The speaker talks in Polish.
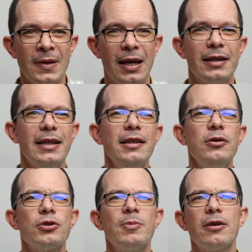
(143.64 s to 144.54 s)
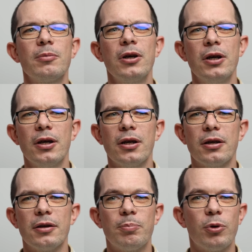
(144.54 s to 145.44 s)
Ale kiedy już mają
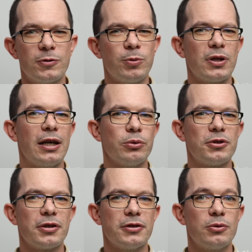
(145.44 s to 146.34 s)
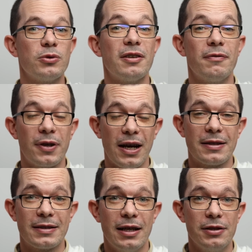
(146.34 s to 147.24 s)
y, po spotkaniu z Chrystusem
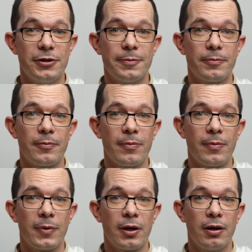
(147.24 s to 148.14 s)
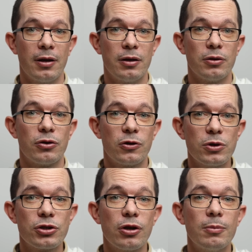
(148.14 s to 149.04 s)
wracać, to
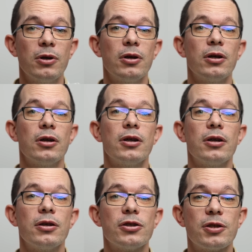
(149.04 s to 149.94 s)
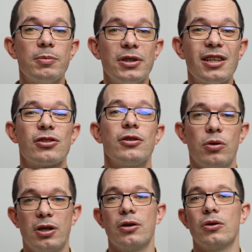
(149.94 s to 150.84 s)
słyszą, żeby nie szli do
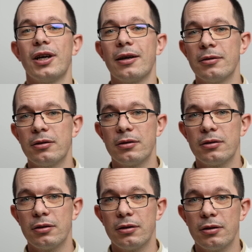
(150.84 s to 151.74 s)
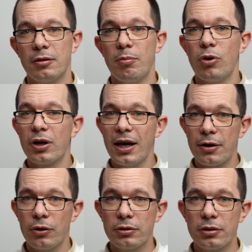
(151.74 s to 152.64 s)
Heroda, bo
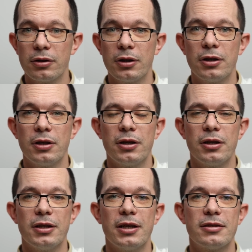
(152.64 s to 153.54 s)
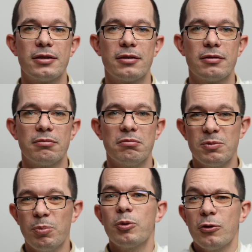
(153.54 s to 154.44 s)
Herod jest
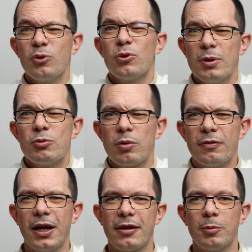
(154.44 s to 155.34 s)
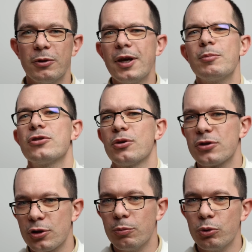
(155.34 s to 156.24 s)
po prostu złym człowiekiem. No wiemy, co on
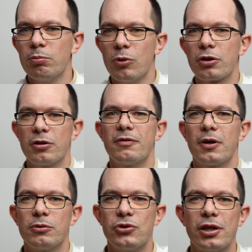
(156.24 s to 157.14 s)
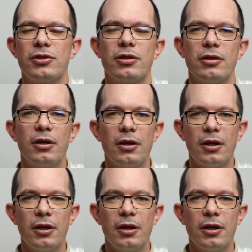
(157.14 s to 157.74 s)
zrobił, mordował dzieci.